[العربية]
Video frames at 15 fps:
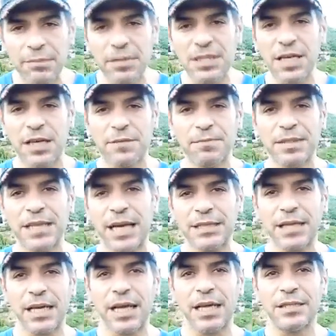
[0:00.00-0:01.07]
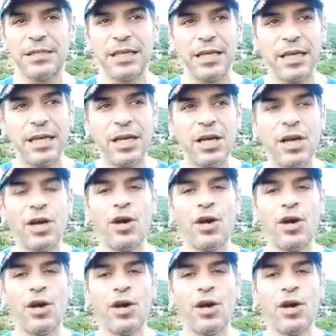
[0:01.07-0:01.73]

المصاريف بتاعتك قد ايه